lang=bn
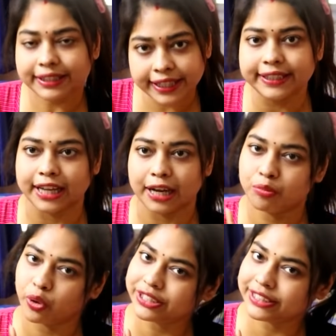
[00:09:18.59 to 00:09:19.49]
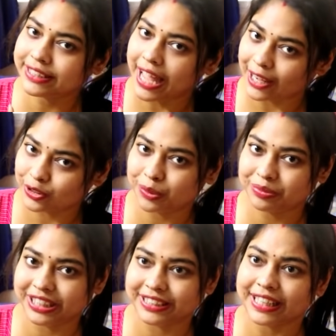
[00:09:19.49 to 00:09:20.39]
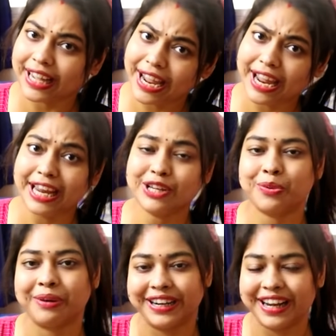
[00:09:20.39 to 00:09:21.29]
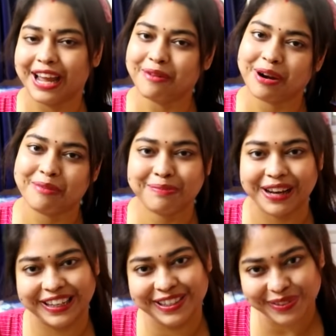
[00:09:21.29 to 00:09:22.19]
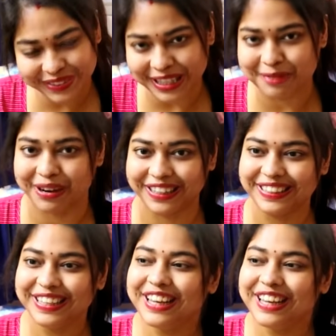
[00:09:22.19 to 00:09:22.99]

ঠিকঠাক পরিস্থিতি একদম ঠিকঠাক এই সময়টা এবার আমরা প্ল্যানিং করতেই পারি